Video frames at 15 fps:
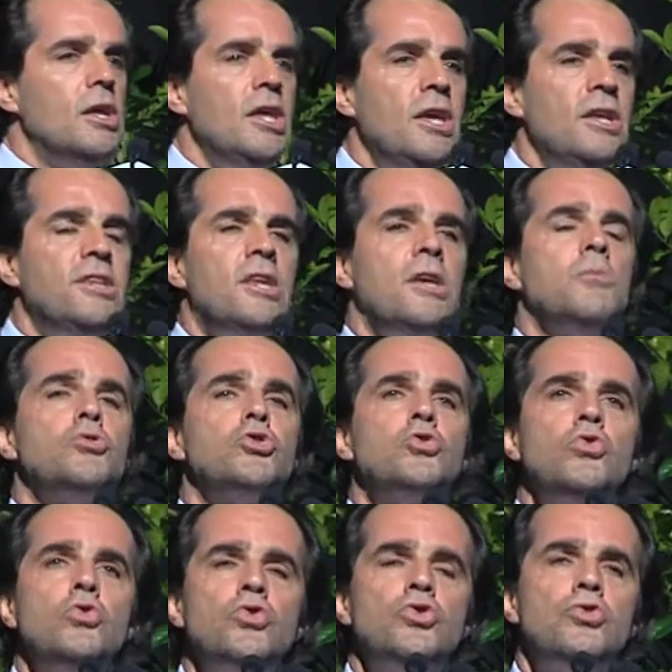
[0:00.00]
e temos
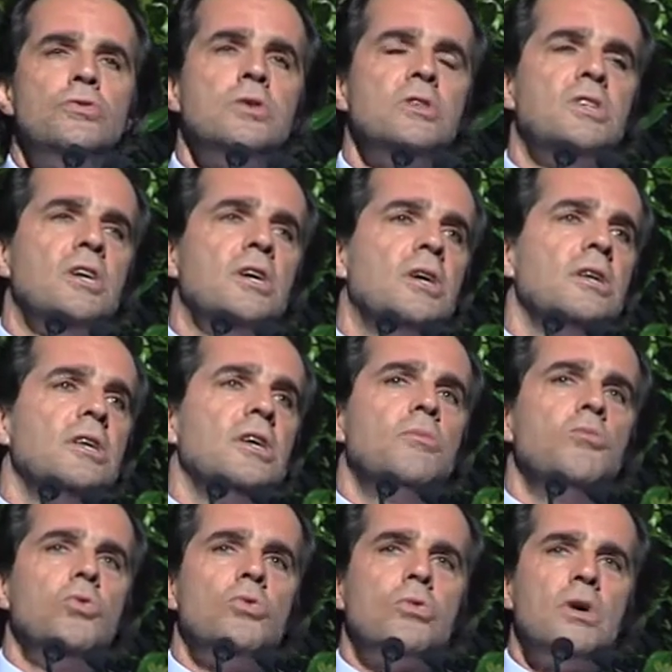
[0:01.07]
que consolidar e
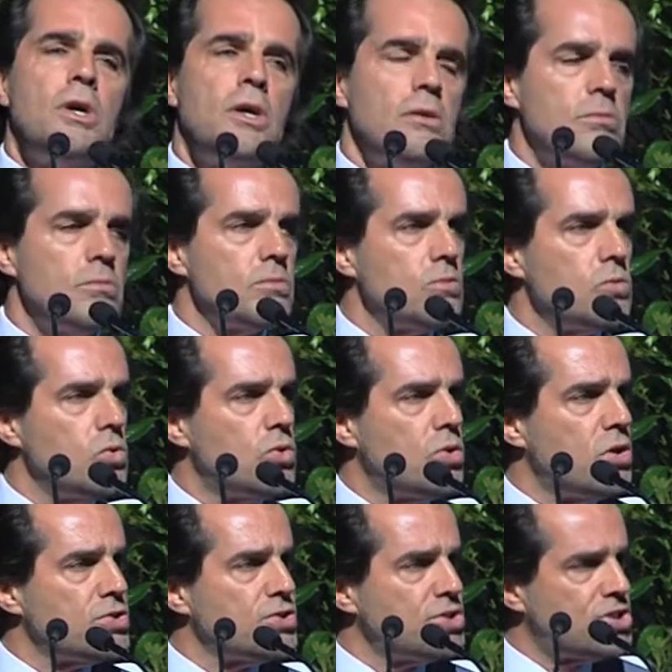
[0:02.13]
melhorar o
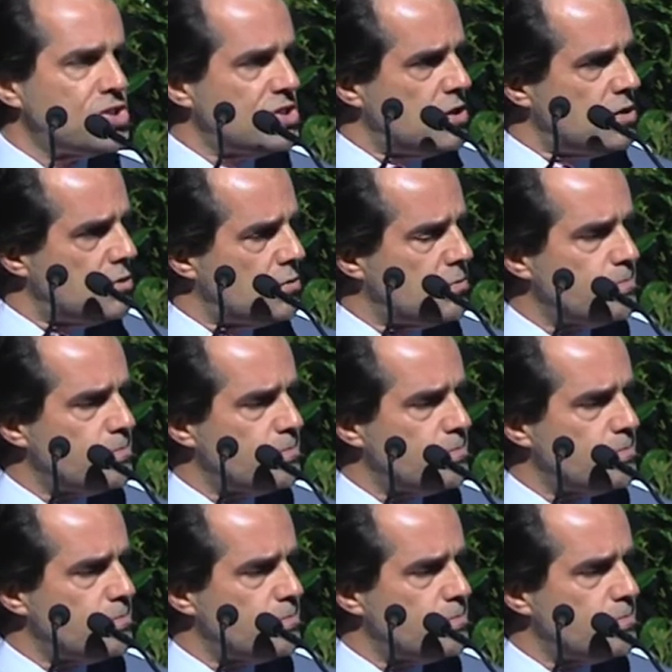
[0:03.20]
nosso destino.